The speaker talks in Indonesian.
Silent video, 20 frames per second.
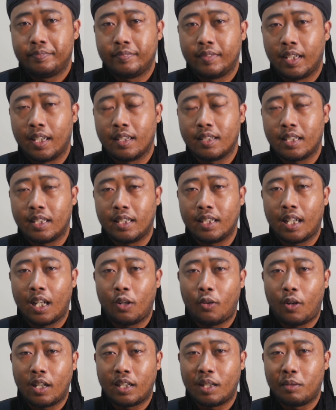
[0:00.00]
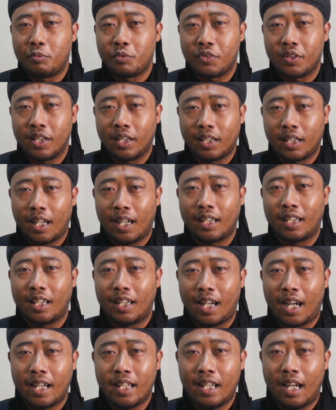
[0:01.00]
Ya, jadi kalau ada mustika
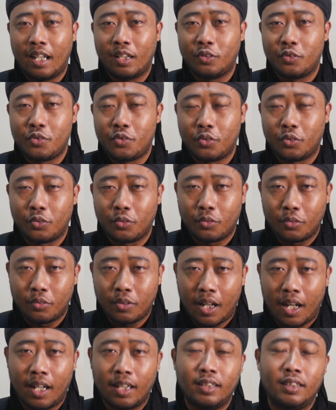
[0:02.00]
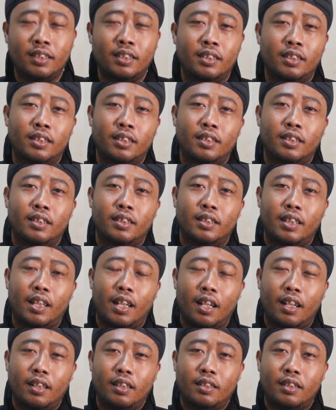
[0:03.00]
kekayaan tujuh turunan,
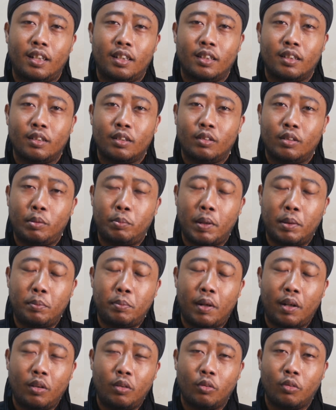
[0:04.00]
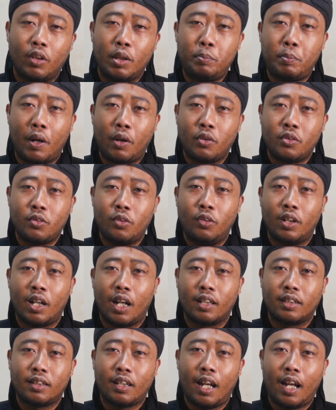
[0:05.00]
ya dan tiba-tiba Loki bagus kok
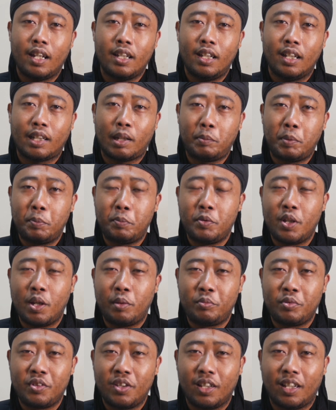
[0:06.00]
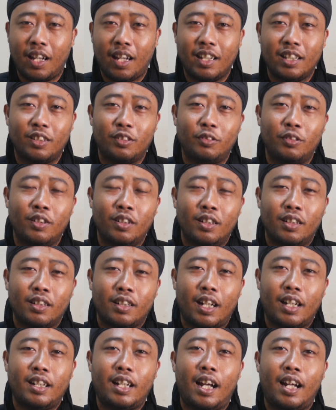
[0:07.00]
nggak kaya tapi punya mustika itu
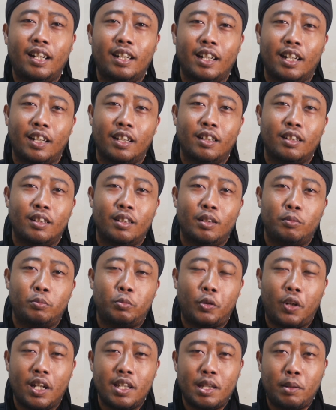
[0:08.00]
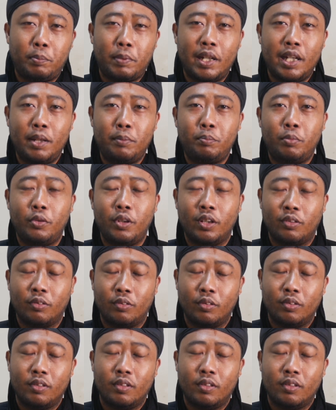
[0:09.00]
kan aneh bukannya penipu itu